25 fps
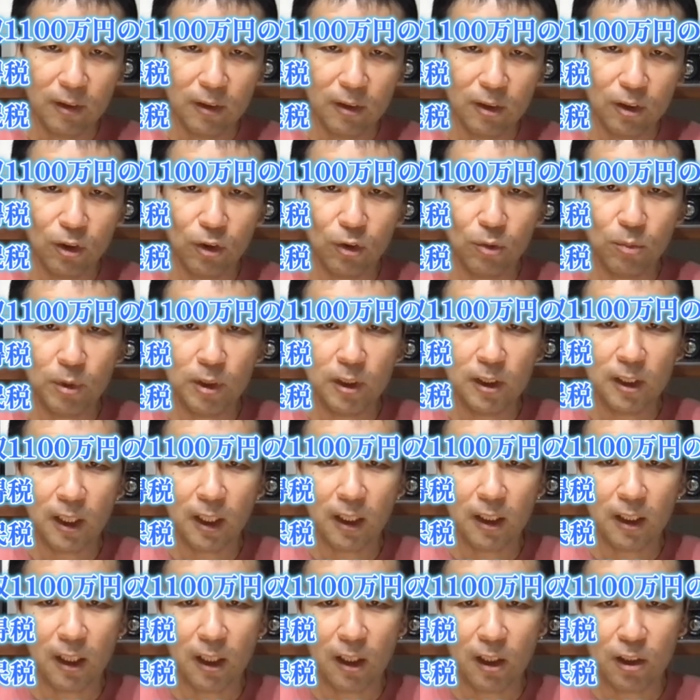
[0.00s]
住民税
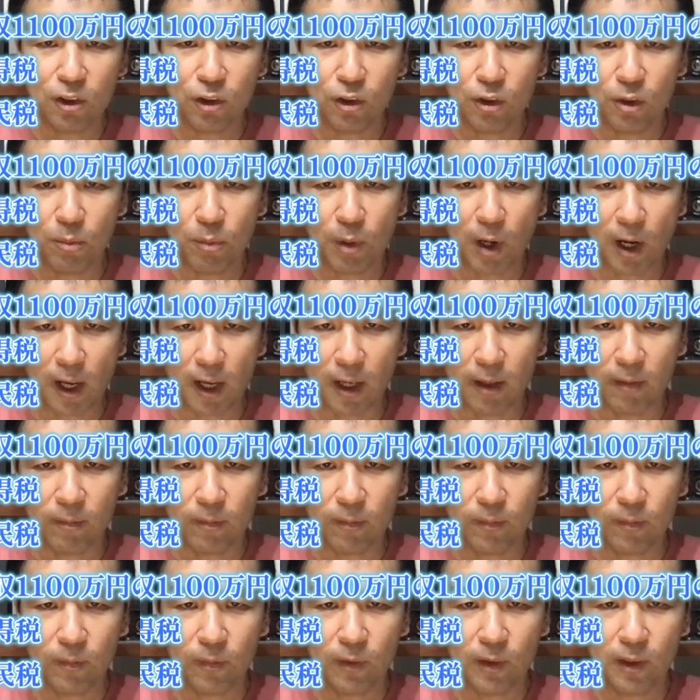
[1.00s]
が72万円、
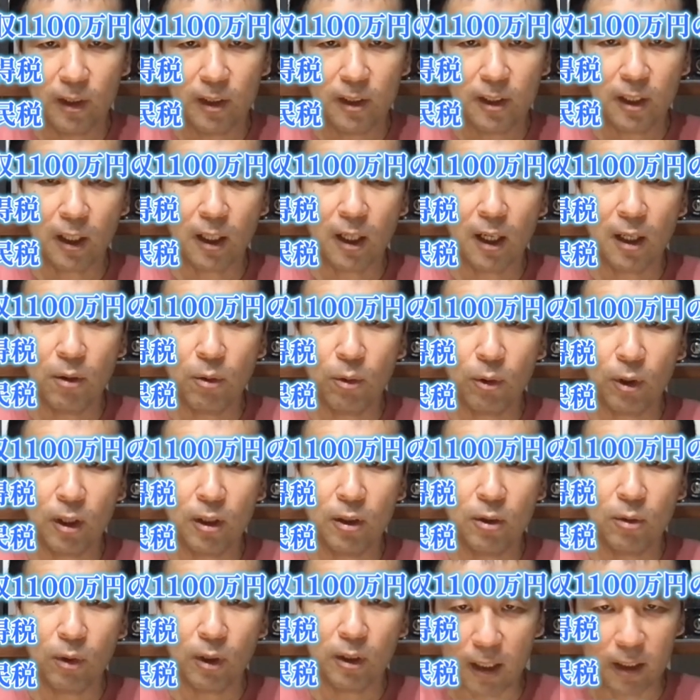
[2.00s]
社会保
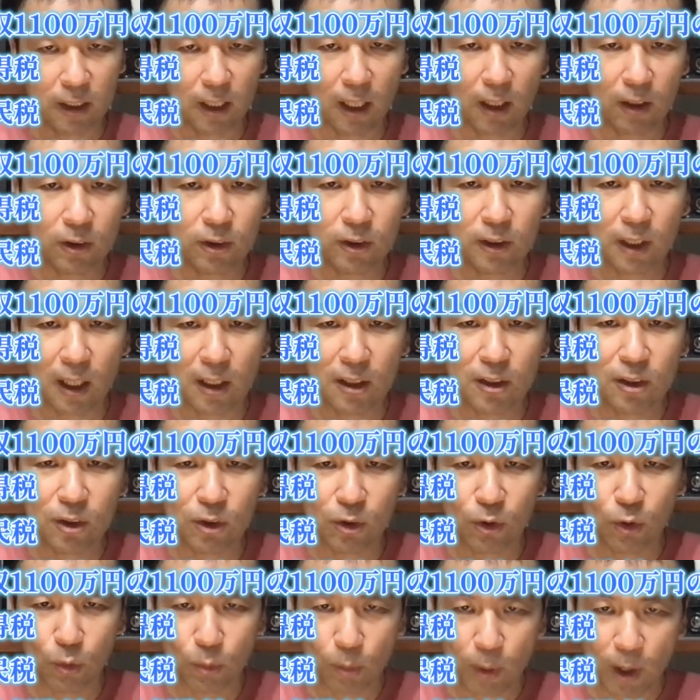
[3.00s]
険料が
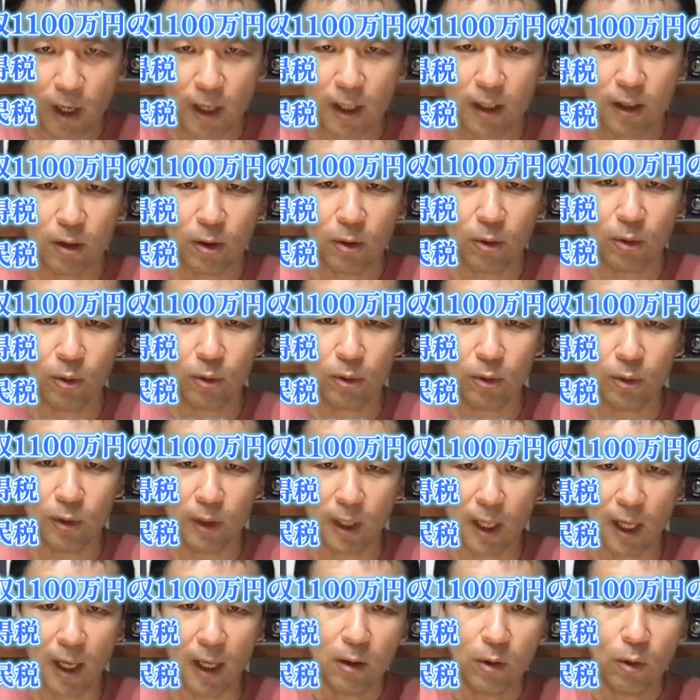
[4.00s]
135万円ということ
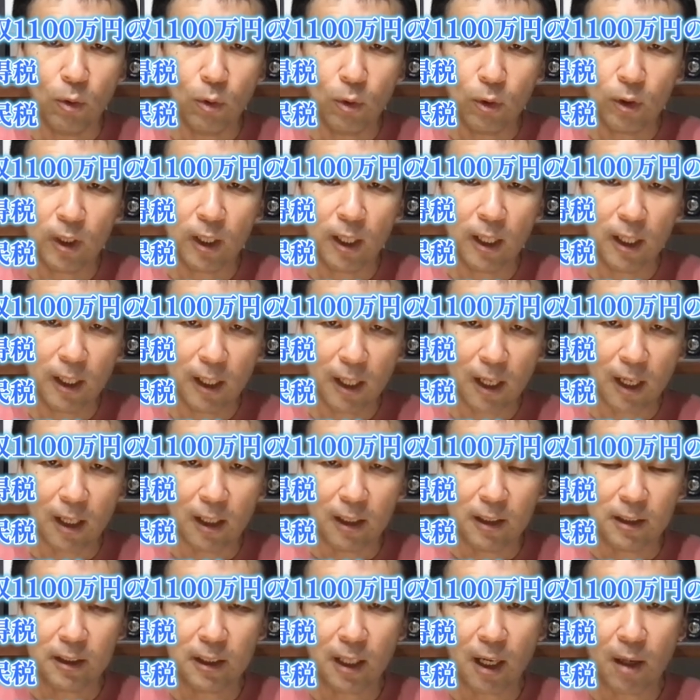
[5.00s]
で、合計
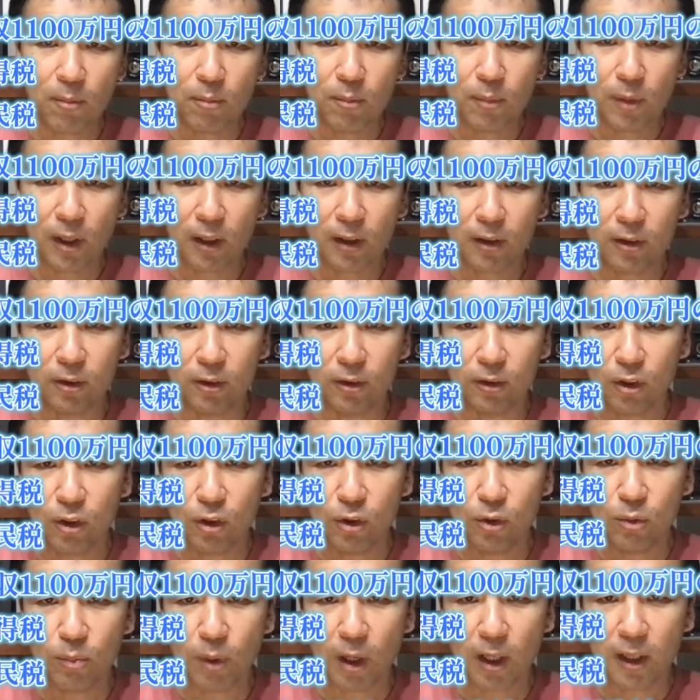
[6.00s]
が
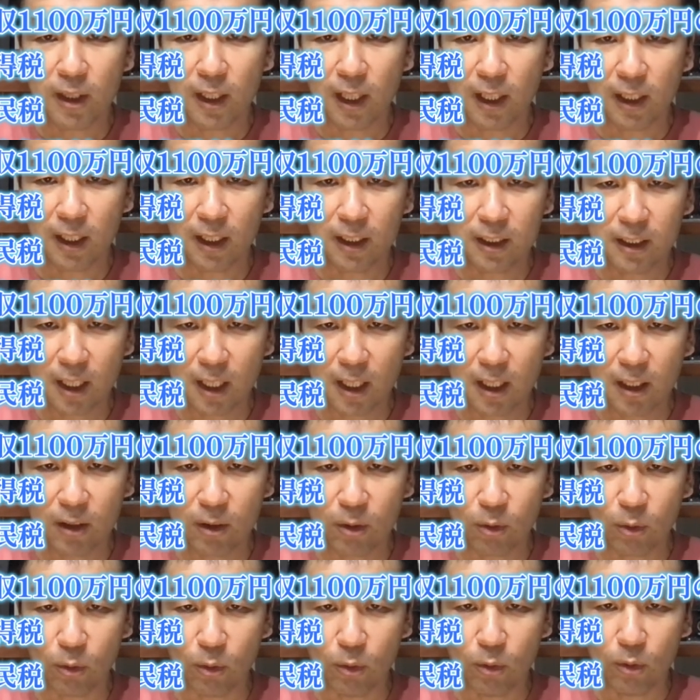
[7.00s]
309万7000円
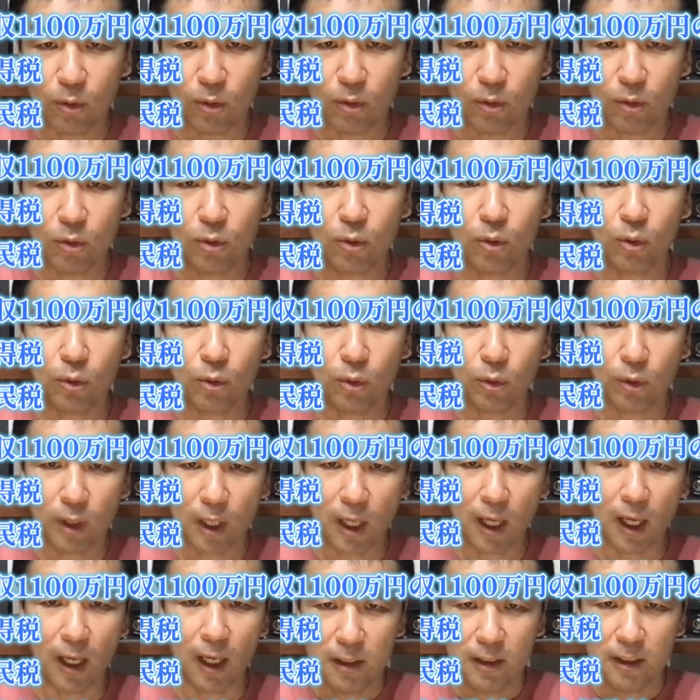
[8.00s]
ということ
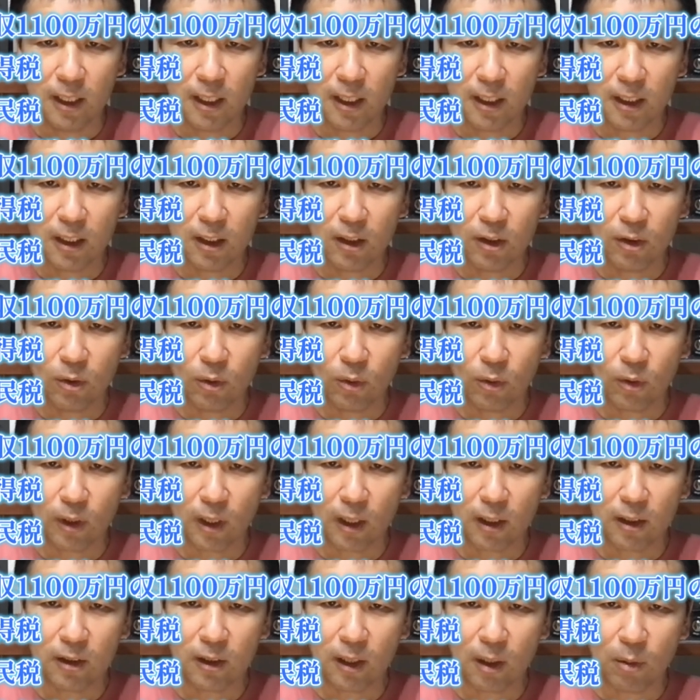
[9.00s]
で、税金の
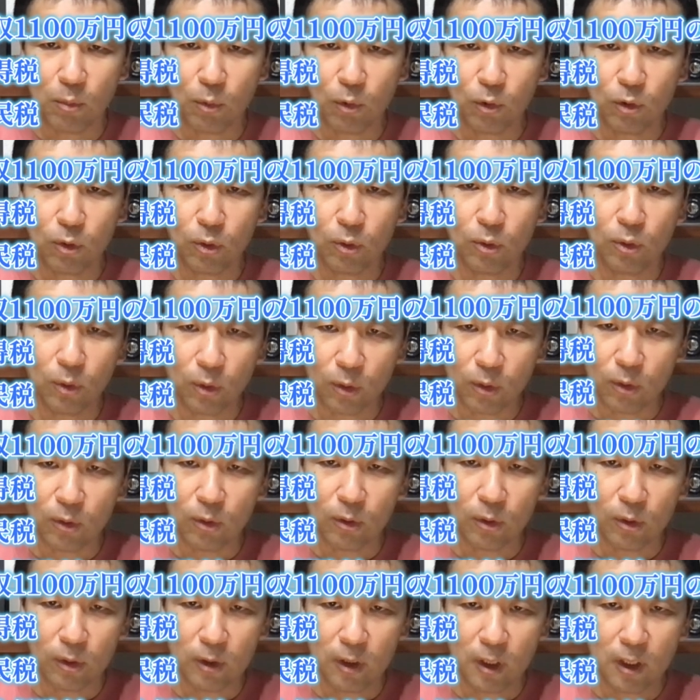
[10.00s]
額が元の
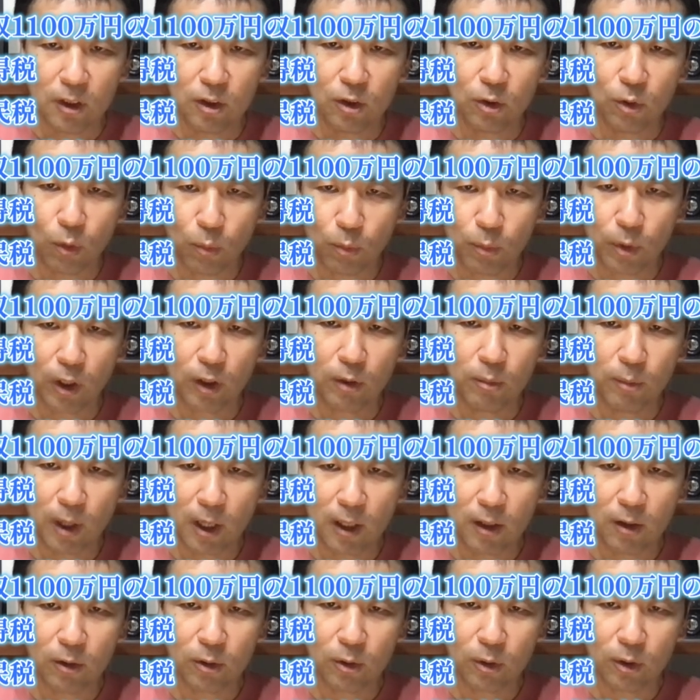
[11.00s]
年収600万
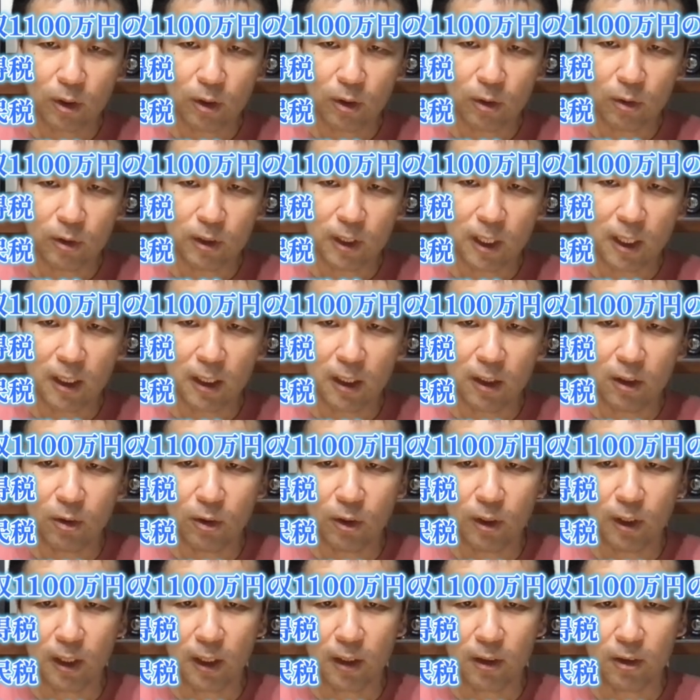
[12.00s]
円の時の税金と
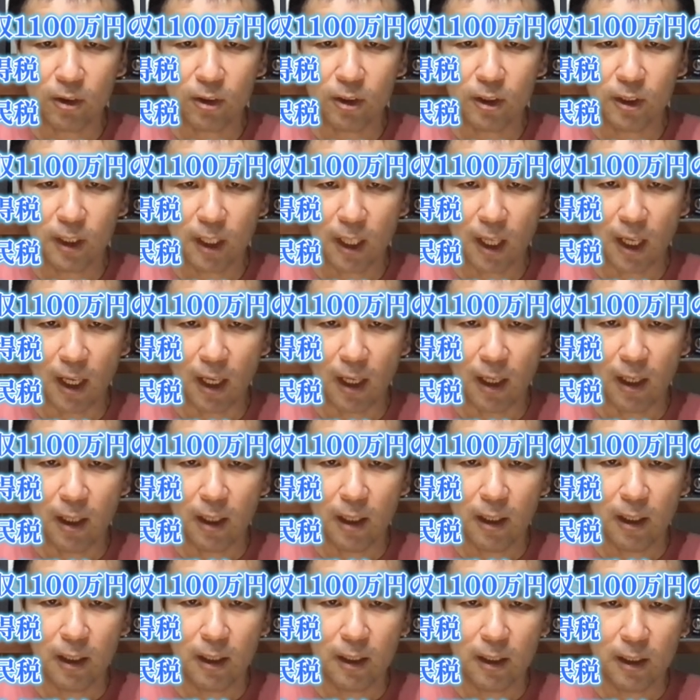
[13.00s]
比較して、
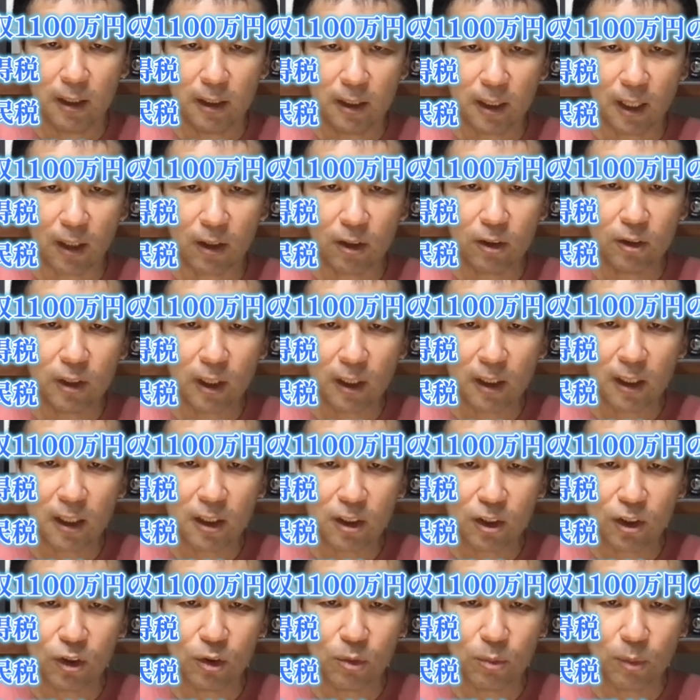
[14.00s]

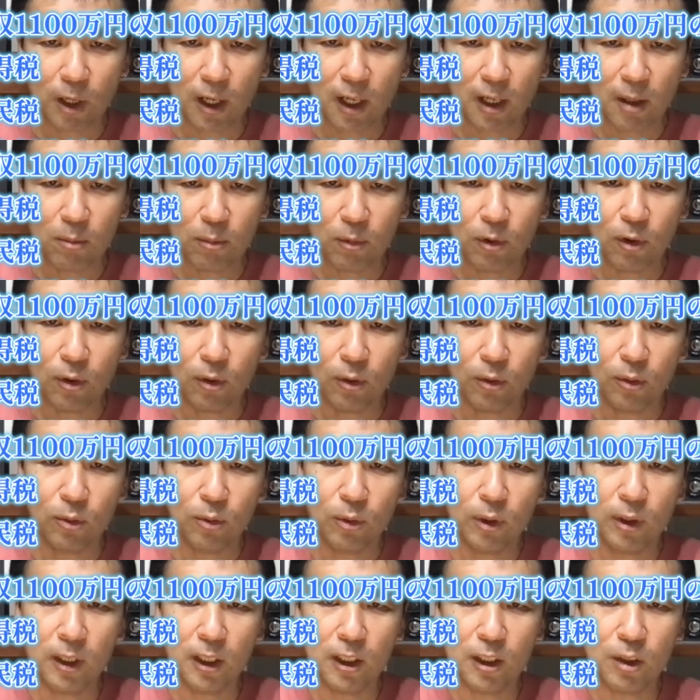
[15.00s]
170万円も
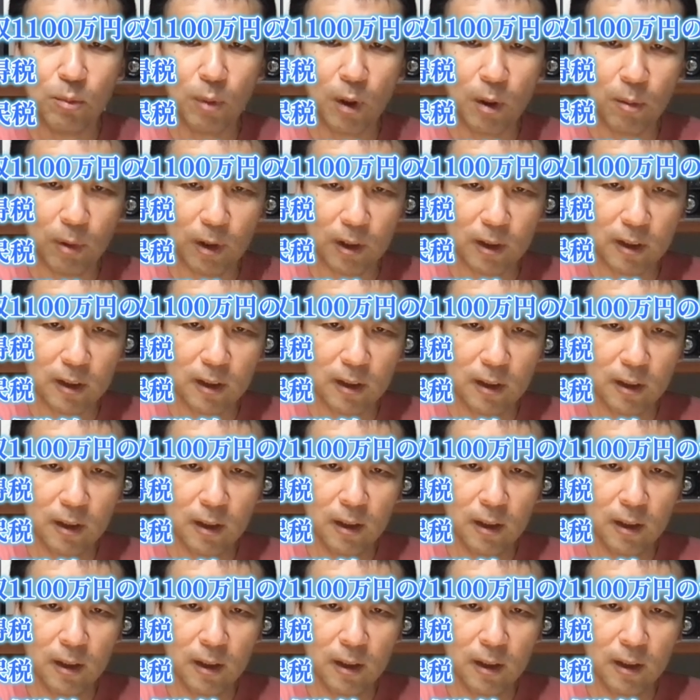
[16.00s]
増えてしまいます。